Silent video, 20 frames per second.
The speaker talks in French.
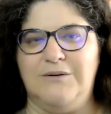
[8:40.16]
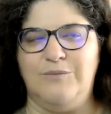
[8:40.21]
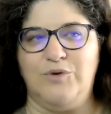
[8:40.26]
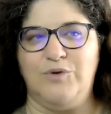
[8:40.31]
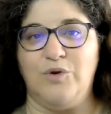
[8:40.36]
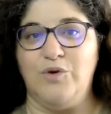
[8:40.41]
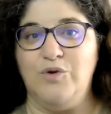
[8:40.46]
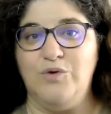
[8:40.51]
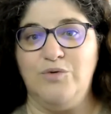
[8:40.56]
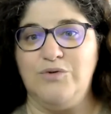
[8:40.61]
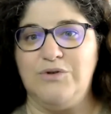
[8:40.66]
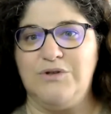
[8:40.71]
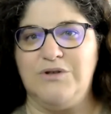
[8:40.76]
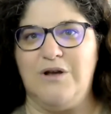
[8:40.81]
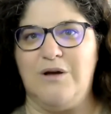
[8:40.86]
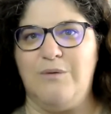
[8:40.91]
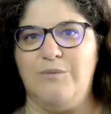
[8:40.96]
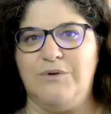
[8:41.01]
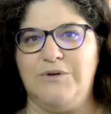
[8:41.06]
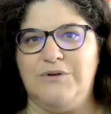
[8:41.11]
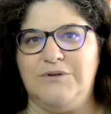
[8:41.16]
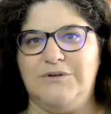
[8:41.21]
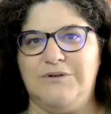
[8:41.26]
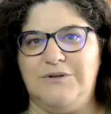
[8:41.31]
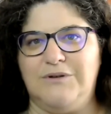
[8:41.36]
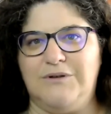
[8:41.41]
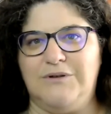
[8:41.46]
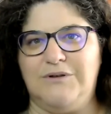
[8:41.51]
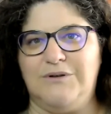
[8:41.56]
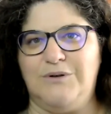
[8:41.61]
parce que nous sommes
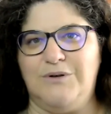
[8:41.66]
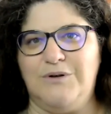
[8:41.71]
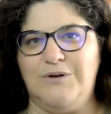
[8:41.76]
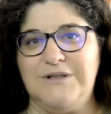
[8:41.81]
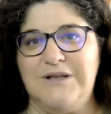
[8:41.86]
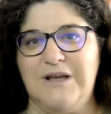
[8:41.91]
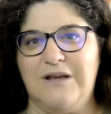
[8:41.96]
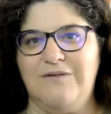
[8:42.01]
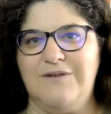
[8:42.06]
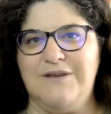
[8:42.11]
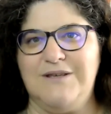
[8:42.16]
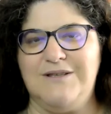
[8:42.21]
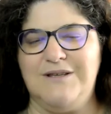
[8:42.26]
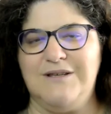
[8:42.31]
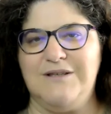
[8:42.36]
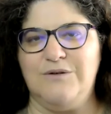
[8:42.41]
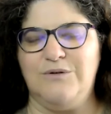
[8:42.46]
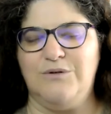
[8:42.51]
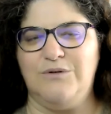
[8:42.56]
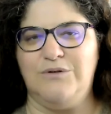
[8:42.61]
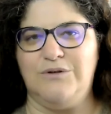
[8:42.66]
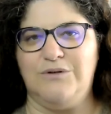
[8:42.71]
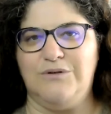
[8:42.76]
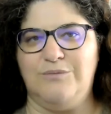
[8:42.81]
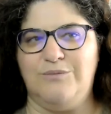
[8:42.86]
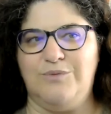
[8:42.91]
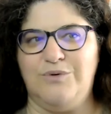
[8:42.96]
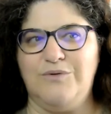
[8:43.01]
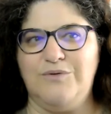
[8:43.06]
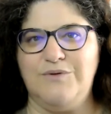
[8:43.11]
au service des autres
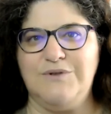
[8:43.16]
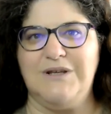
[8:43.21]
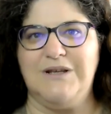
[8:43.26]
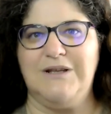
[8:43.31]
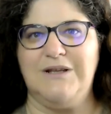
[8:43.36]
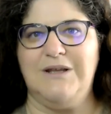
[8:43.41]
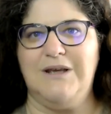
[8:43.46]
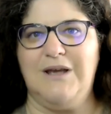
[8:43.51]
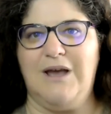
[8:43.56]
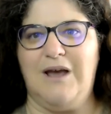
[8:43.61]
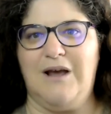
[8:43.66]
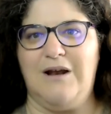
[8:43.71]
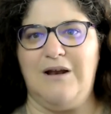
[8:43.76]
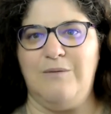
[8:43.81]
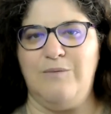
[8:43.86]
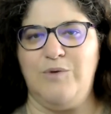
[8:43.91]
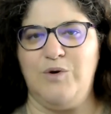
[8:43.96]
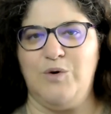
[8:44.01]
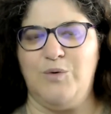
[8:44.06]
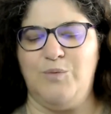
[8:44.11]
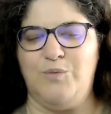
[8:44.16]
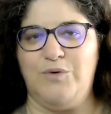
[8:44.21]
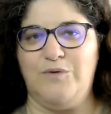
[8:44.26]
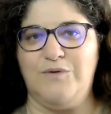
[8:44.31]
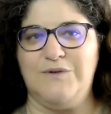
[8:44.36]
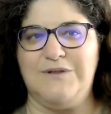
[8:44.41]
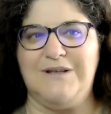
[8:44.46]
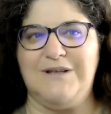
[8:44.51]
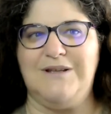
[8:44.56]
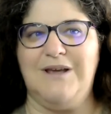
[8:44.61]
pour vous aider à aller mieux, pour
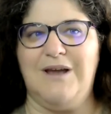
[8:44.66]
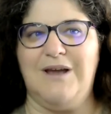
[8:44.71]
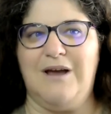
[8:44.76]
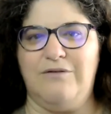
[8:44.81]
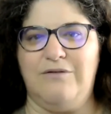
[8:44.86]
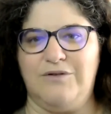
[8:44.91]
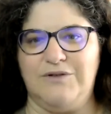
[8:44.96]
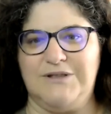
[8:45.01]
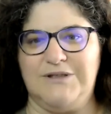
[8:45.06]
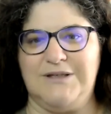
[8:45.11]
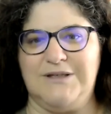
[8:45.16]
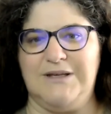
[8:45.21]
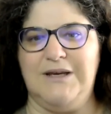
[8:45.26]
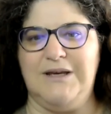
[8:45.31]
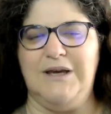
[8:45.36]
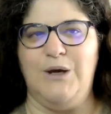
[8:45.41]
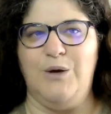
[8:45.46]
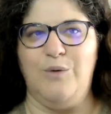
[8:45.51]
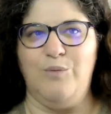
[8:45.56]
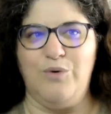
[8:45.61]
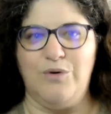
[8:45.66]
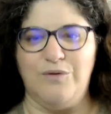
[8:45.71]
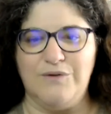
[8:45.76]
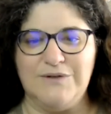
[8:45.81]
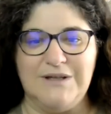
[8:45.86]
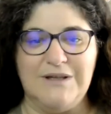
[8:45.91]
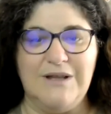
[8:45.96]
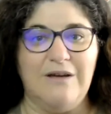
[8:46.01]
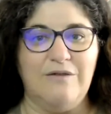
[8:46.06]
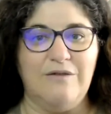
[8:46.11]
vous aider à avancer, pour
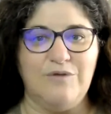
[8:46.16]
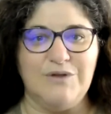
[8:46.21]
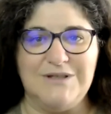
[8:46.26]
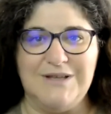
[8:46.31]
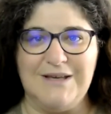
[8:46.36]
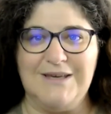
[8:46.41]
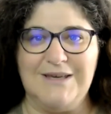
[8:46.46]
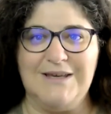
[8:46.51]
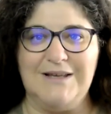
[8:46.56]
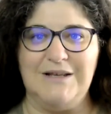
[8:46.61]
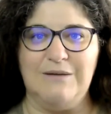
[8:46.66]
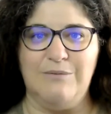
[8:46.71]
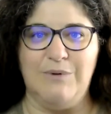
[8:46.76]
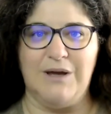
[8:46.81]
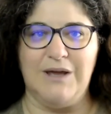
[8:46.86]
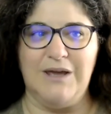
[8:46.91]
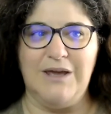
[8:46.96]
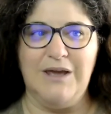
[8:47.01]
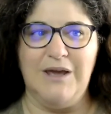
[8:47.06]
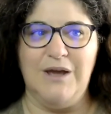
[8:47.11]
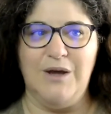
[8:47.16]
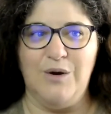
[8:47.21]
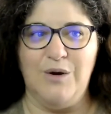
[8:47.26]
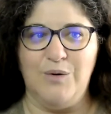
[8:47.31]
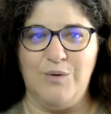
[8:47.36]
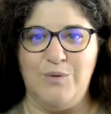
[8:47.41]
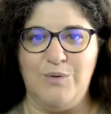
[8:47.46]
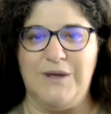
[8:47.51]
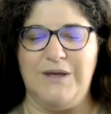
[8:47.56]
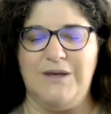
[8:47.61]
vous aider à vous équilibrer,
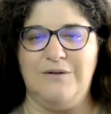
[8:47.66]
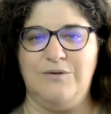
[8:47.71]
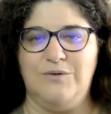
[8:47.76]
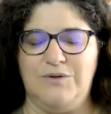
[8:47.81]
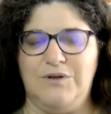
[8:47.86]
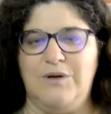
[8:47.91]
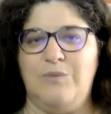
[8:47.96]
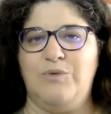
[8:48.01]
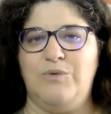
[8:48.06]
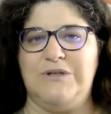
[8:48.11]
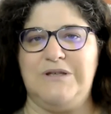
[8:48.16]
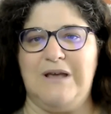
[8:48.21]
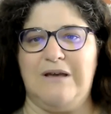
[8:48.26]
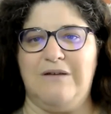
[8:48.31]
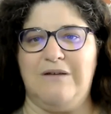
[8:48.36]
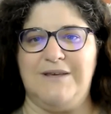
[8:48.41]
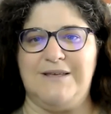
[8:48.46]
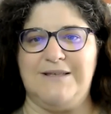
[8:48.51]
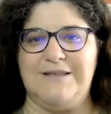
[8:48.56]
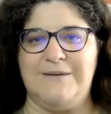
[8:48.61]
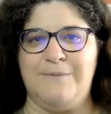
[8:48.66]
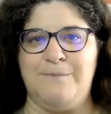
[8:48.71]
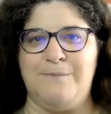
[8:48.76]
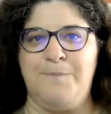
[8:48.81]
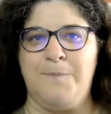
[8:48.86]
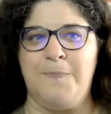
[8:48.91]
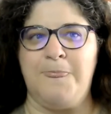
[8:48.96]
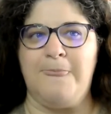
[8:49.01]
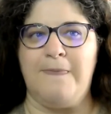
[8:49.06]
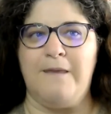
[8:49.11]
oui, nous sommes au service.
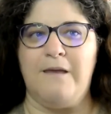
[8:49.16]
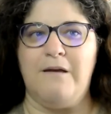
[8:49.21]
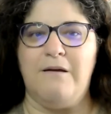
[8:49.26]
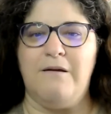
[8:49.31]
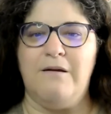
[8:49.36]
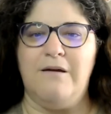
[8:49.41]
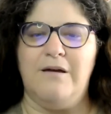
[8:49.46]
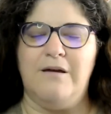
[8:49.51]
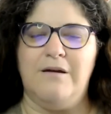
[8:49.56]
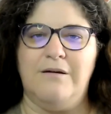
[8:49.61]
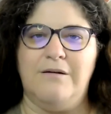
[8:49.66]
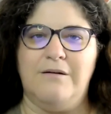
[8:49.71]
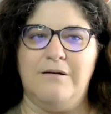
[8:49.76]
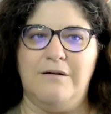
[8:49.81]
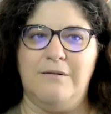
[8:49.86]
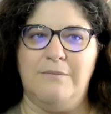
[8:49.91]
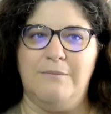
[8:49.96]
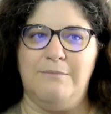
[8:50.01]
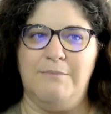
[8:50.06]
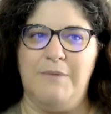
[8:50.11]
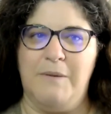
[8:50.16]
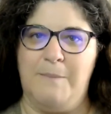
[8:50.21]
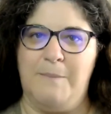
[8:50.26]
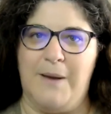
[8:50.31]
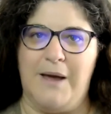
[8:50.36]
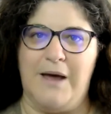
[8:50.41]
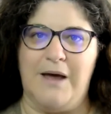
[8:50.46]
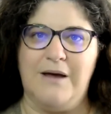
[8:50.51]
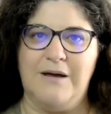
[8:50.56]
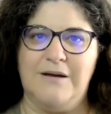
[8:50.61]
Mais
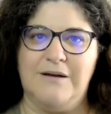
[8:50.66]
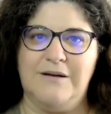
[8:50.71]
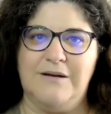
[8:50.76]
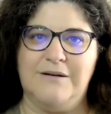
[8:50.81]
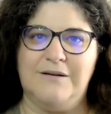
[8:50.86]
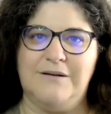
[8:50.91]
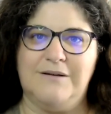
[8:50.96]
pas